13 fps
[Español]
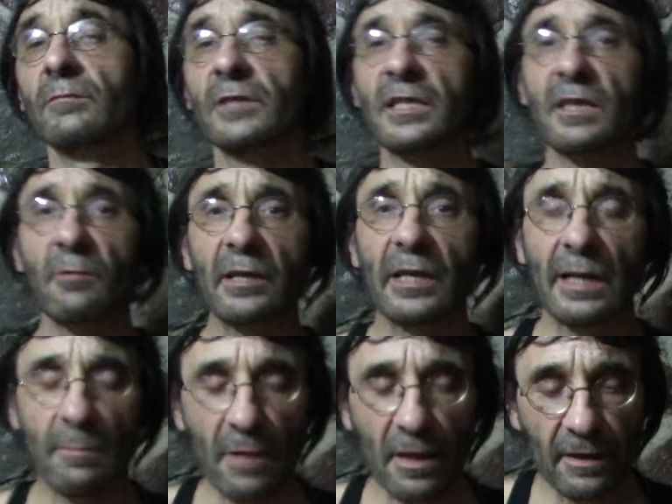Ya sabéis que
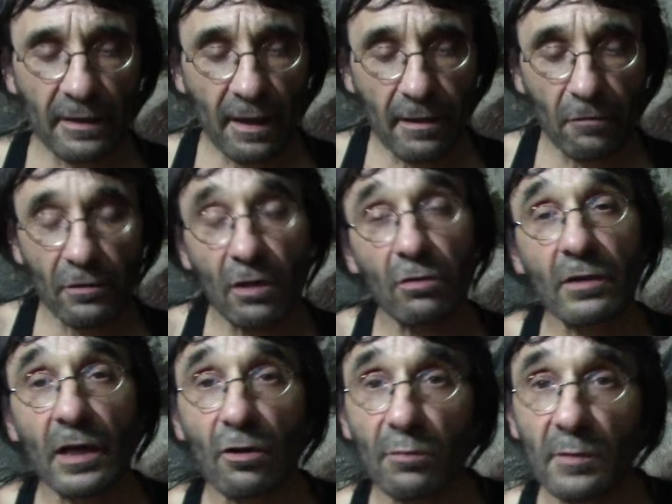las maceraciones os
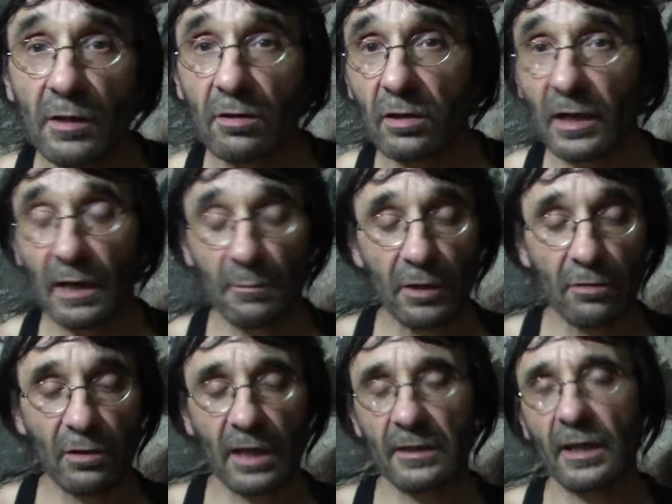recomiendo que al
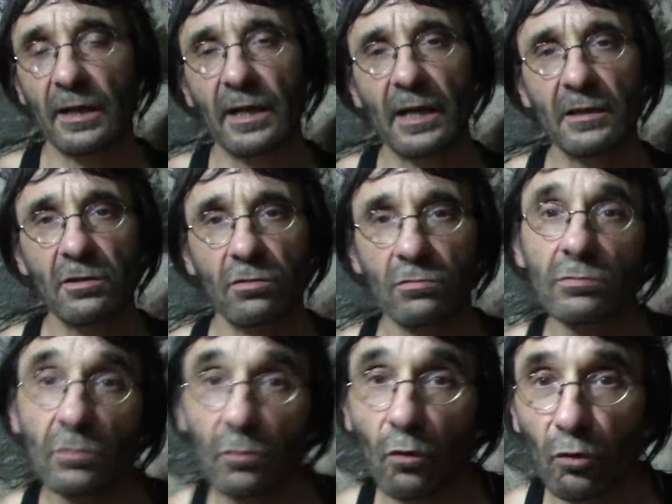menos las tengáis
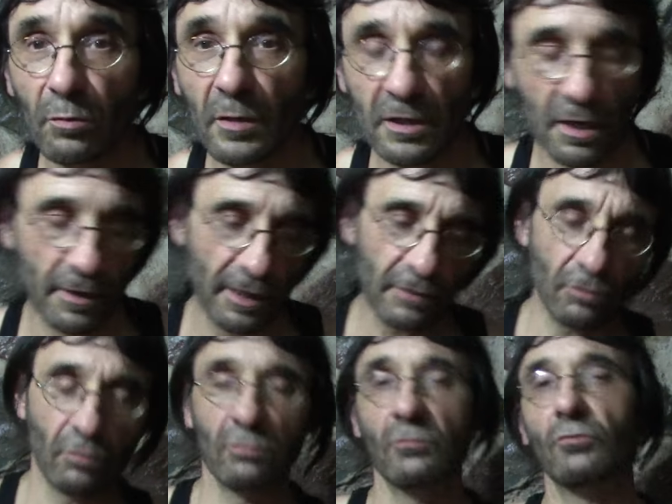un
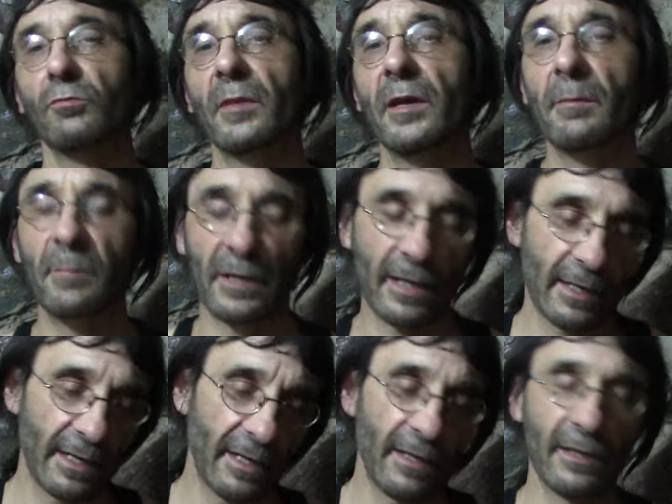mesecito, un mes
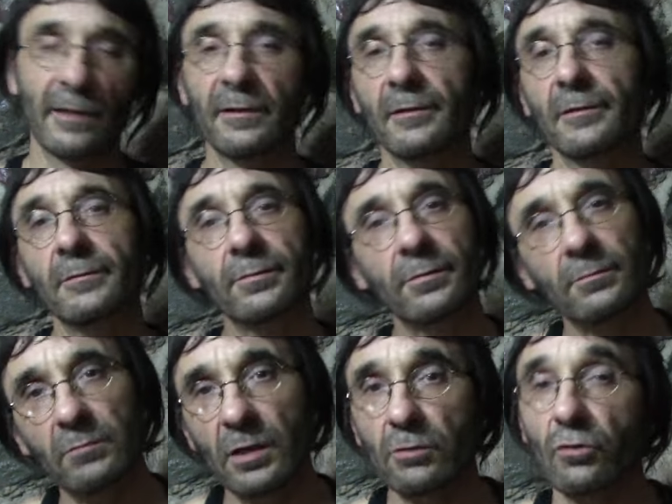para que,
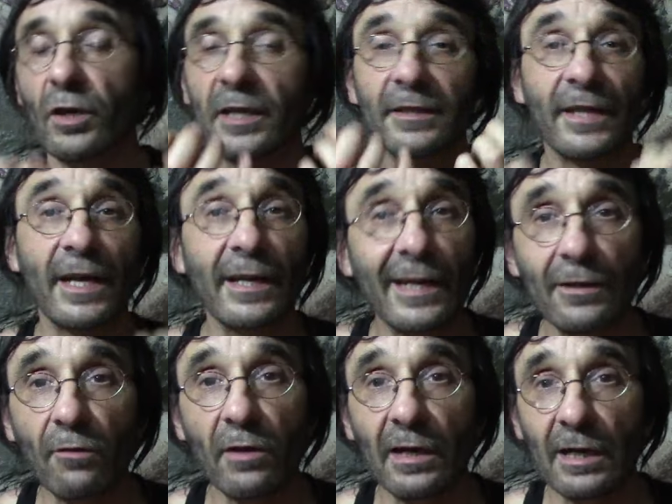bueno, extraiga
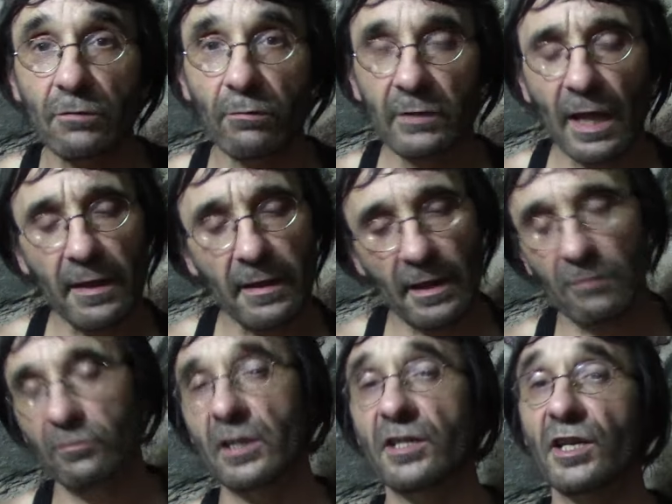toda la sustancia,
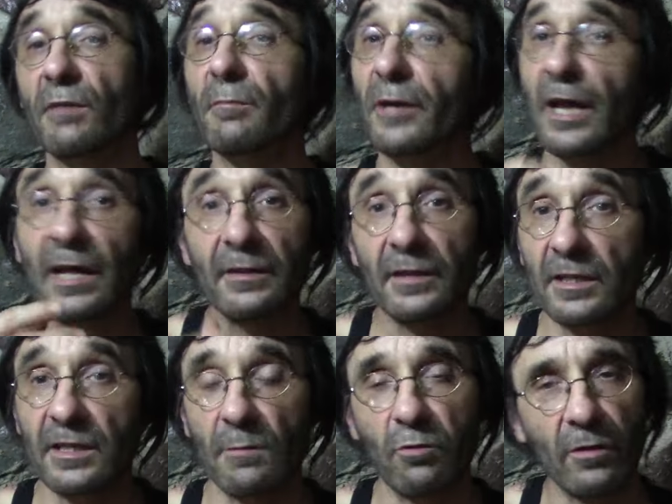aunque siempre
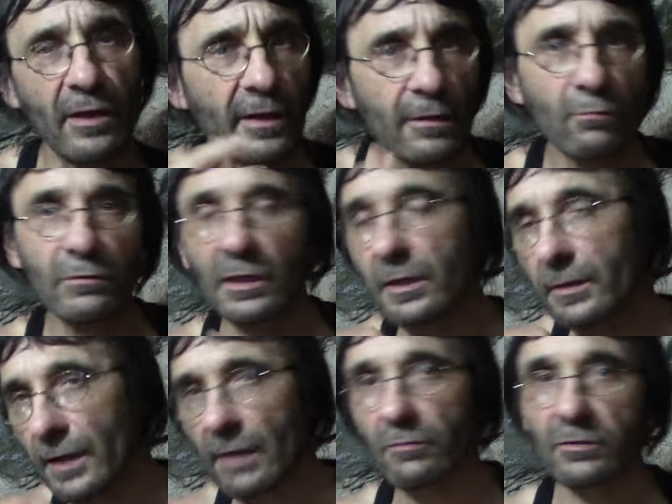antes se puede ir
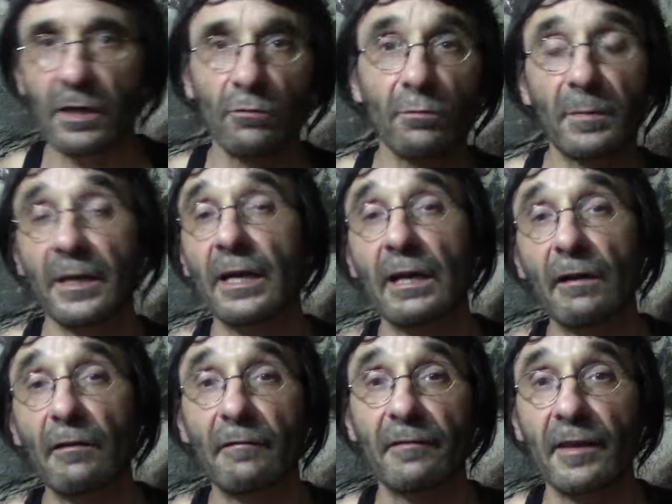utilizando, según para
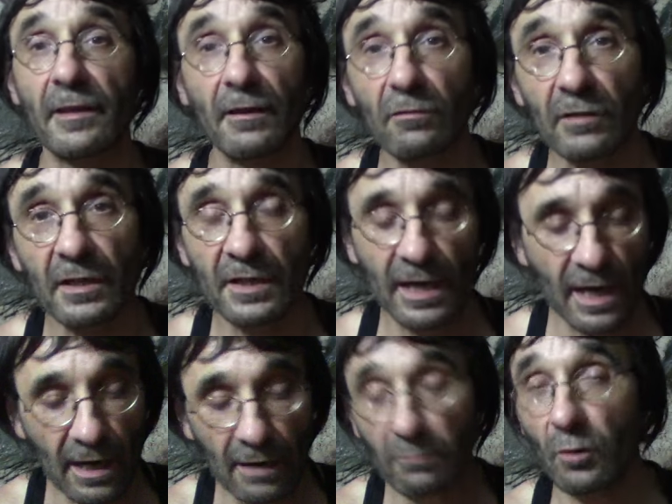la obsesión que
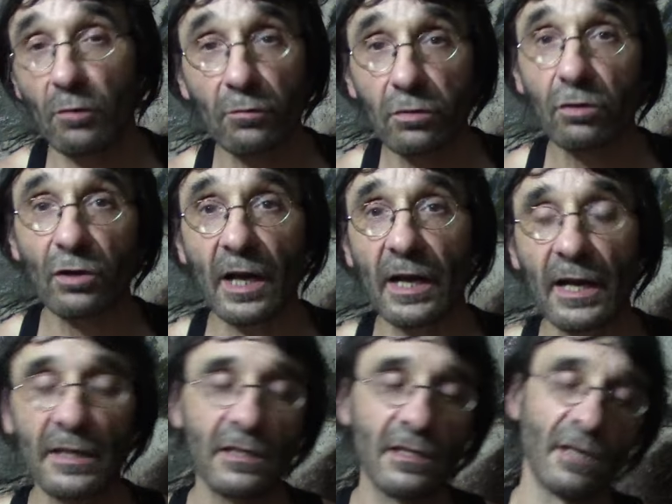sea, el producto que
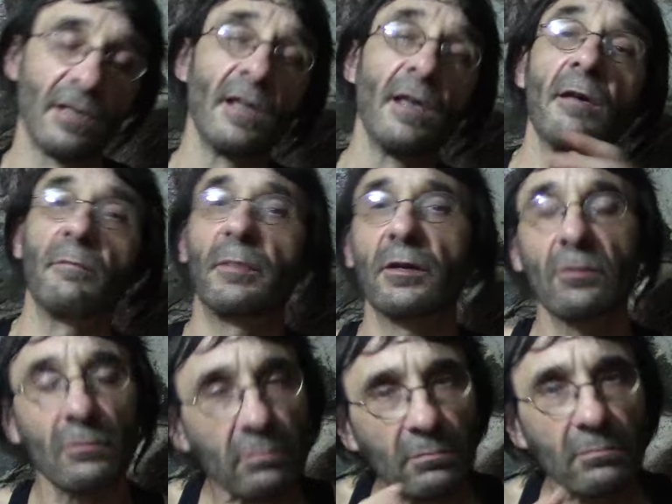hagáis,
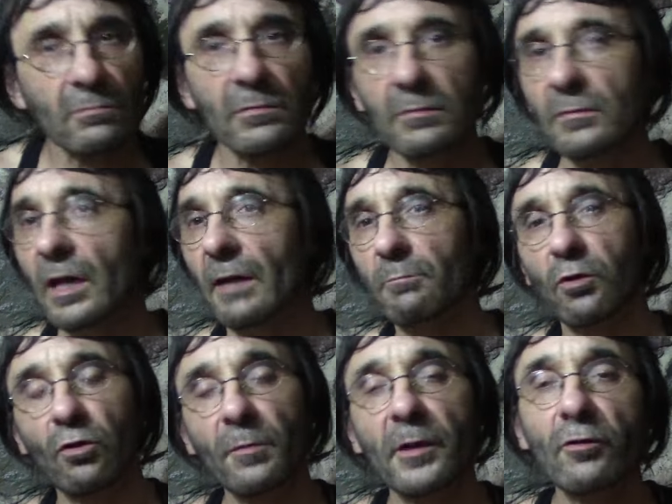pero mm,
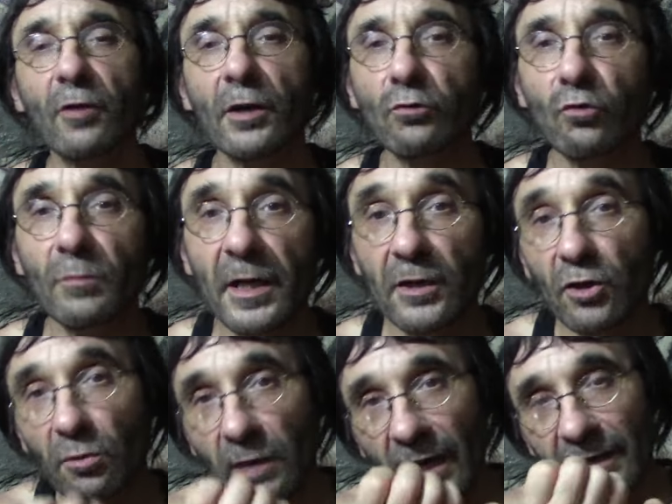por lo menos en un mes
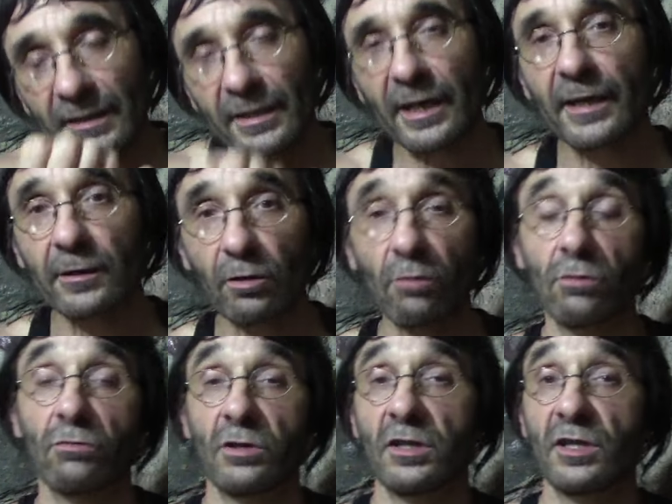no va a extraer
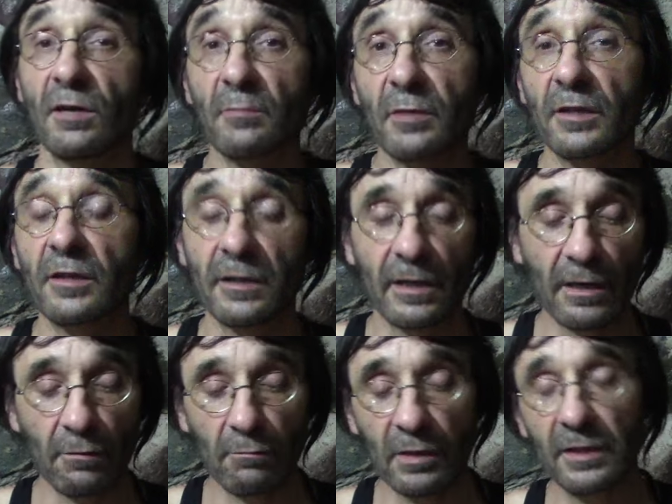todo y siempre tener
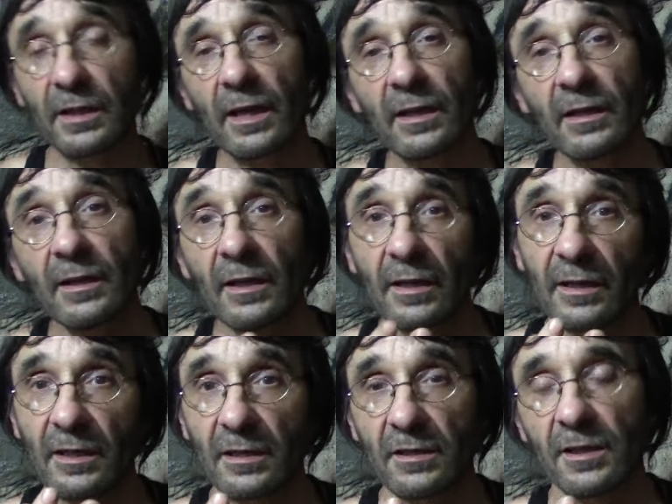en cuenta
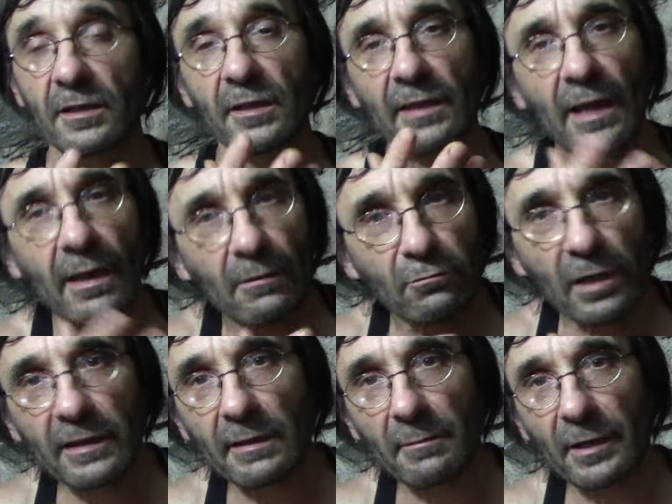que si está a
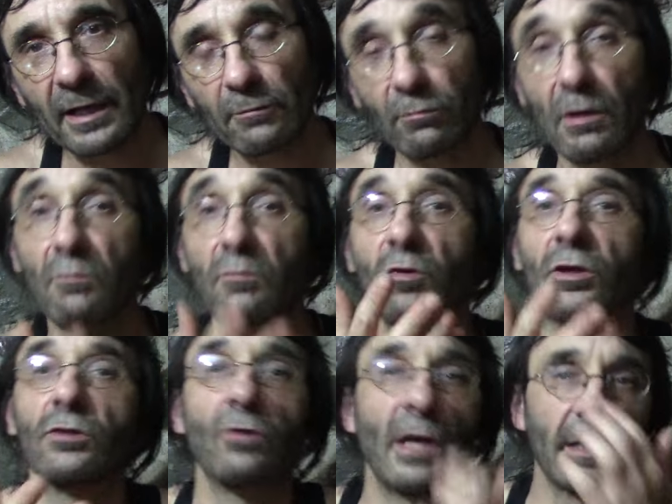una temperatura un
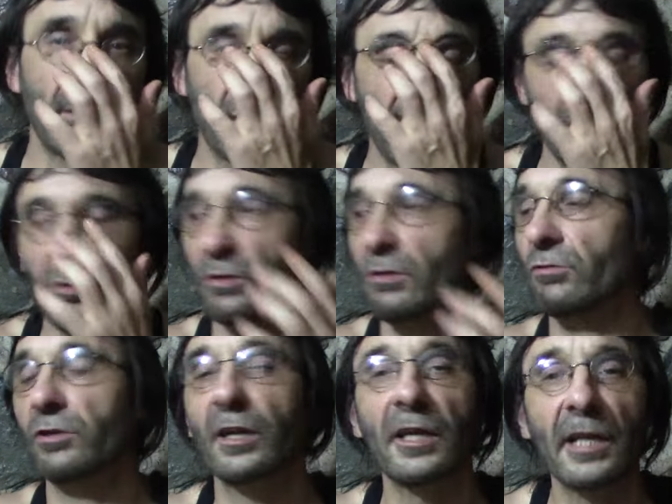poquito alta, por ejemplo,
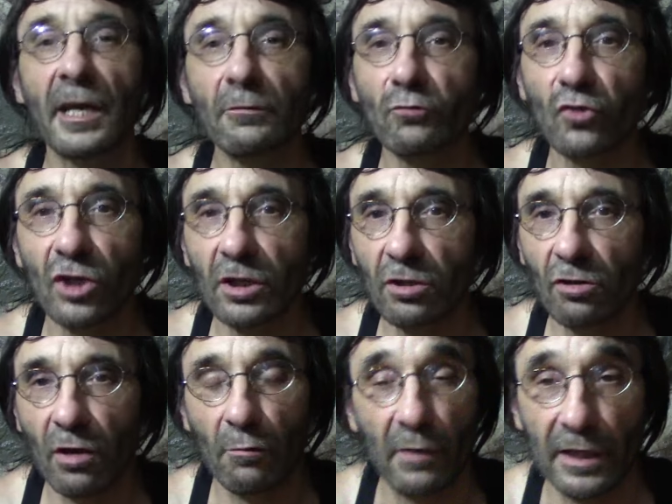lo tenéis en un
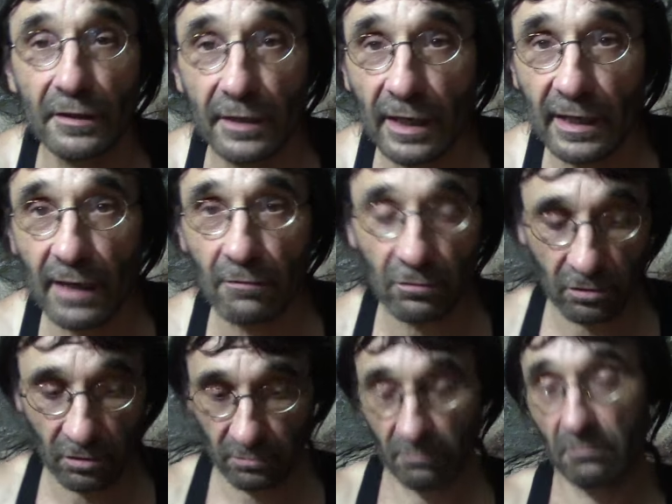sitio a 40
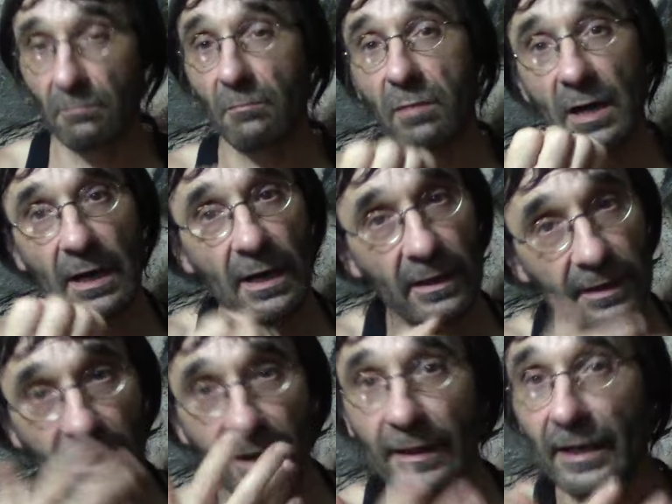grados, va
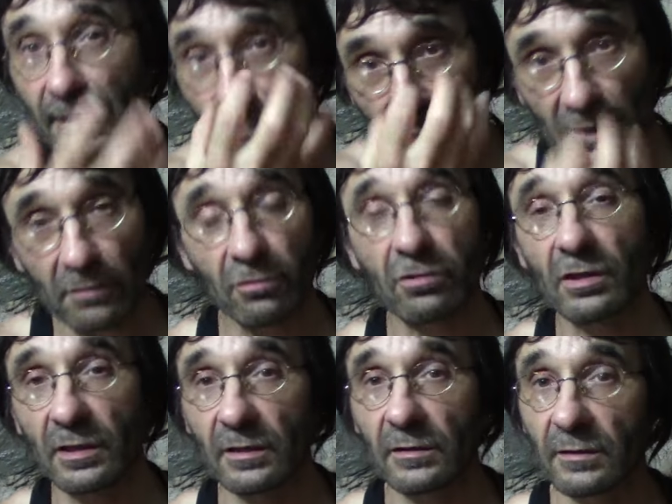a tardar menos
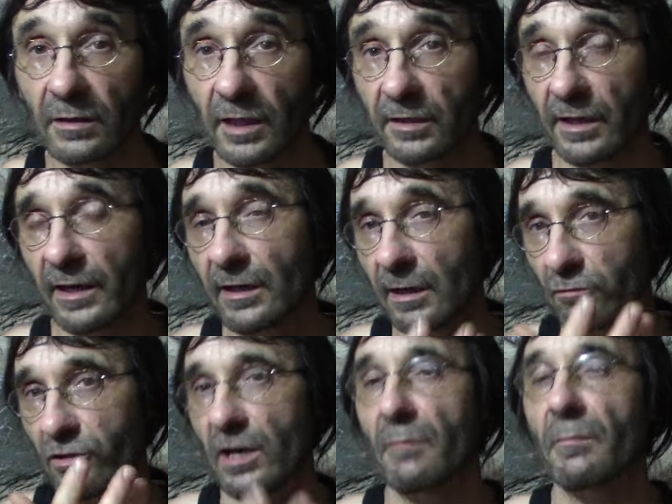en extraerla,
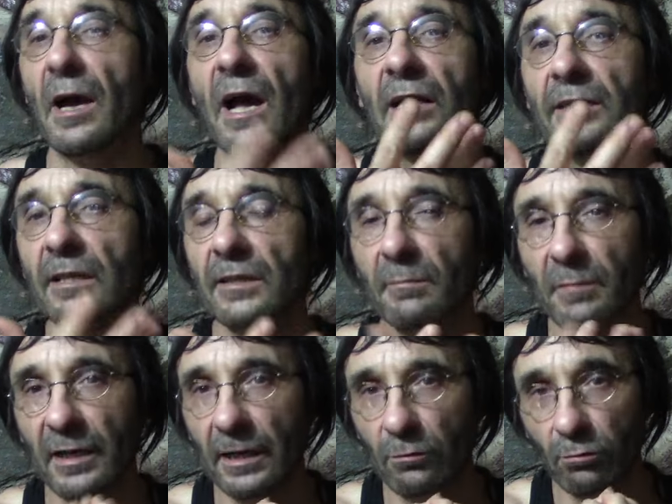o sea, más alta
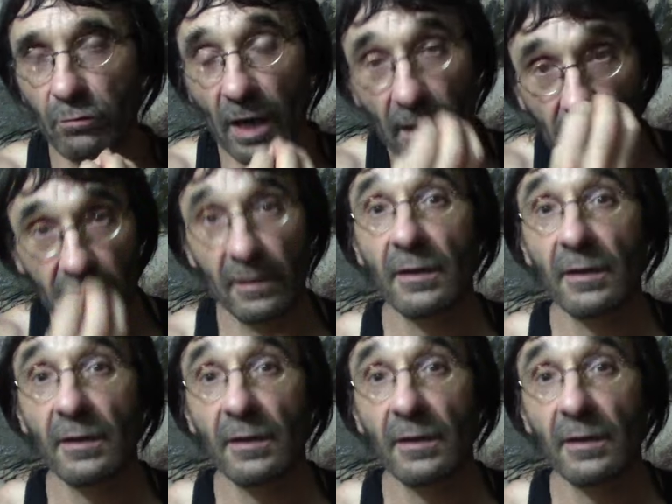temperatura,